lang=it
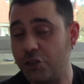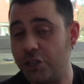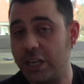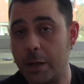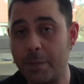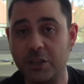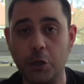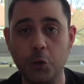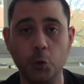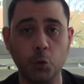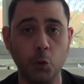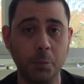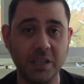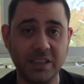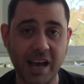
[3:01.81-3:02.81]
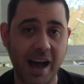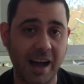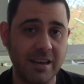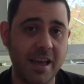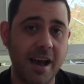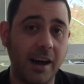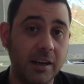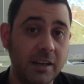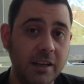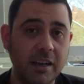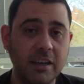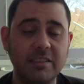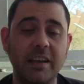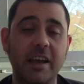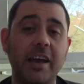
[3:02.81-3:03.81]
cinema di YouTube Italia,
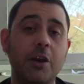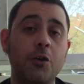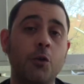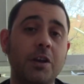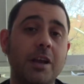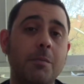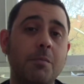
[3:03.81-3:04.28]
se non